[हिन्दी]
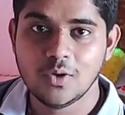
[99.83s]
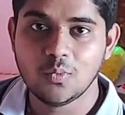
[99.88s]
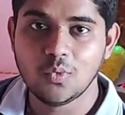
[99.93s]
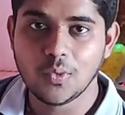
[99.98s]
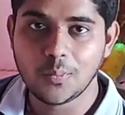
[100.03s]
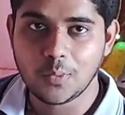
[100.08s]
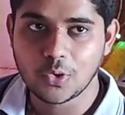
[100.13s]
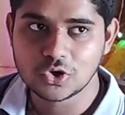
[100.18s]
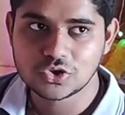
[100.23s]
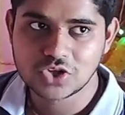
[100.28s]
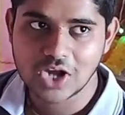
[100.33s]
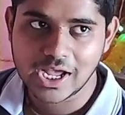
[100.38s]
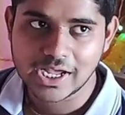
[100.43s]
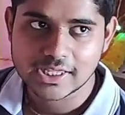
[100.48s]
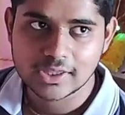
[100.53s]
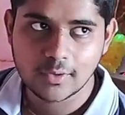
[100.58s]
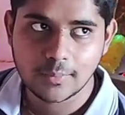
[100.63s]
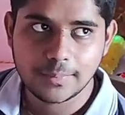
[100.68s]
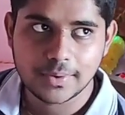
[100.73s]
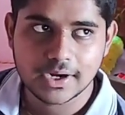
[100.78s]
वो
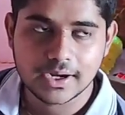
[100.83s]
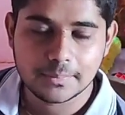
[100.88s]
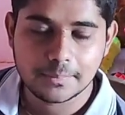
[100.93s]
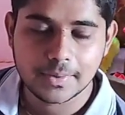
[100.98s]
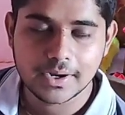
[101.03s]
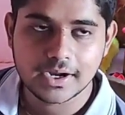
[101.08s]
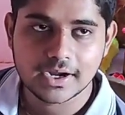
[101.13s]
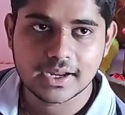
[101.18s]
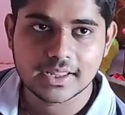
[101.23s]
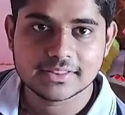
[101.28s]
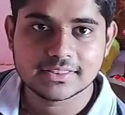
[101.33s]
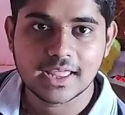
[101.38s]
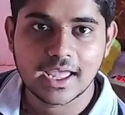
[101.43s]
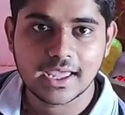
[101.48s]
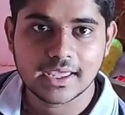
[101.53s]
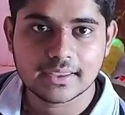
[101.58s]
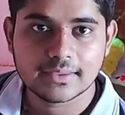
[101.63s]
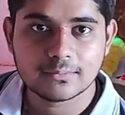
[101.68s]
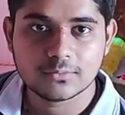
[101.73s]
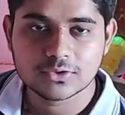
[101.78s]
पोशाक के ऊपर डिपेंड रहता
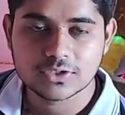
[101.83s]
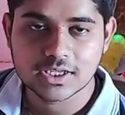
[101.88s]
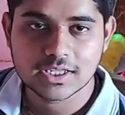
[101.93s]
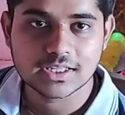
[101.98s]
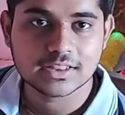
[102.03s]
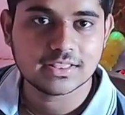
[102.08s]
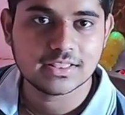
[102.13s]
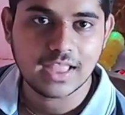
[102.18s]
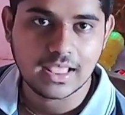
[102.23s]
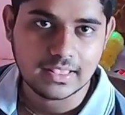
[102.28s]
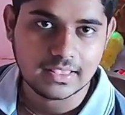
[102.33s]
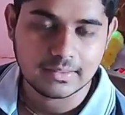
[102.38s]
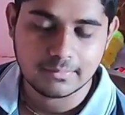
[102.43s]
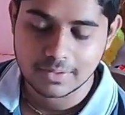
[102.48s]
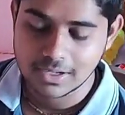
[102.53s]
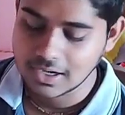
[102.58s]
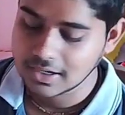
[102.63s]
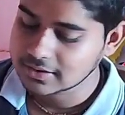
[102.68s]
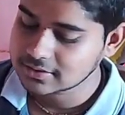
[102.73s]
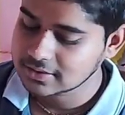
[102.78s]
है कि मुझे कितना
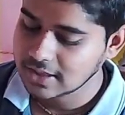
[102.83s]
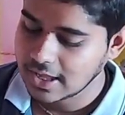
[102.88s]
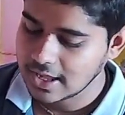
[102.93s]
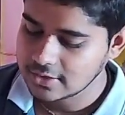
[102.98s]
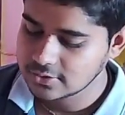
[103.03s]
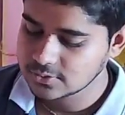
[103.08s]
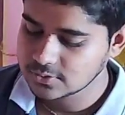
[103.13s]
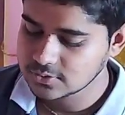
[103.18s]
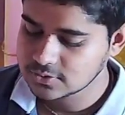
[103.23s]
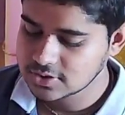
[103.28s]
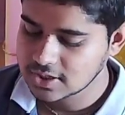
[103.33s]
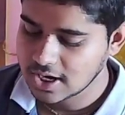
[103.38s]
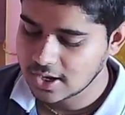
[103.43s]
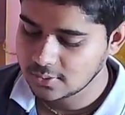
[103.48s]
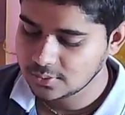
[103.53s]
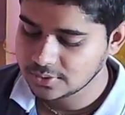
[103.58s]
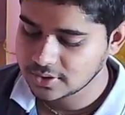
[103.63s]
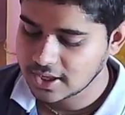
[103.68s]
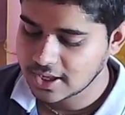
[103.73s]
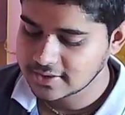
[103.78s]
समय लगता है दूसरा
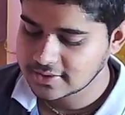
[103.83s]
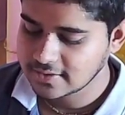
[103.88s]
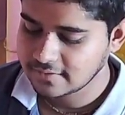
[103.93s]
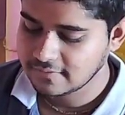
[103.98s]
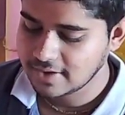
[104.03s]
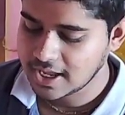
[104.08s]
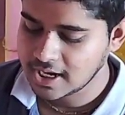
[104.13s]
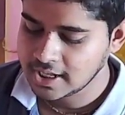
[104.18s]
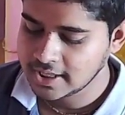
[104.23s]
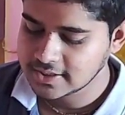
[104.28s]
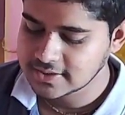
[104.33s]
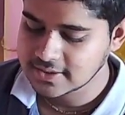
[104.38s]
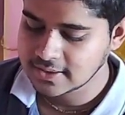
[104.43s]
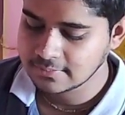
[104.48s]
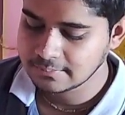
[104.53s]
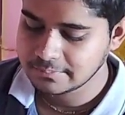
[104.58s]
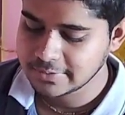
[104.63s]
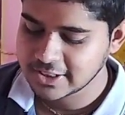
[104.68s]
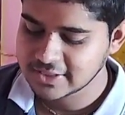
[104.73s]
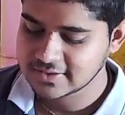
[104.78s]
उनका सवाल है
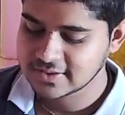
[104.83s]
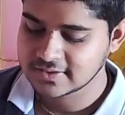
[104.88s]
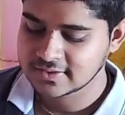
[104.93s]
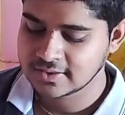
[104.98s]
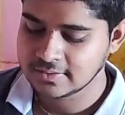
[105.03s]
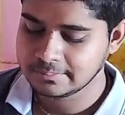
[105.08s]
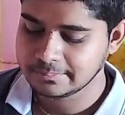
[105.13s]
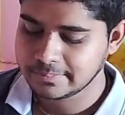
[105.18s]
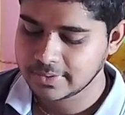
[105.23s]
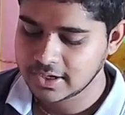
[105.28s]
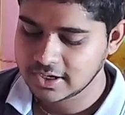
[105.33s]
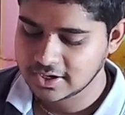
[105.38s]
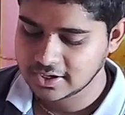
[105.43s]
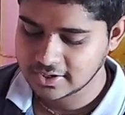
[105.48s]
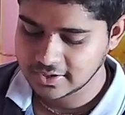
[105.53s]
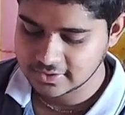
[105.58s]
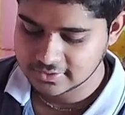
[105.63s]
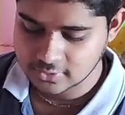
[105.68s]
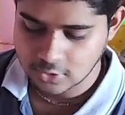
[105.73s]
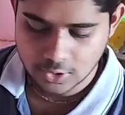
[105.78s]
सिंपल से सिंपल
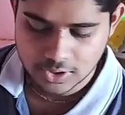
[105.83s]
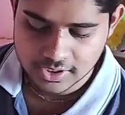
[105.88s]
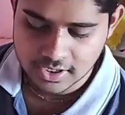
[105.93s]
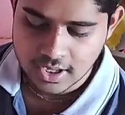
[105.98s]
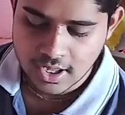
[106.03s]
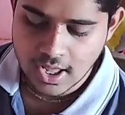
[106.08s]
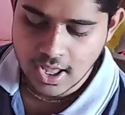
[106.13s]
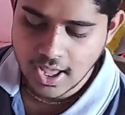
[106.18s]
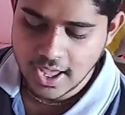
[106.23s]
ड्रेस और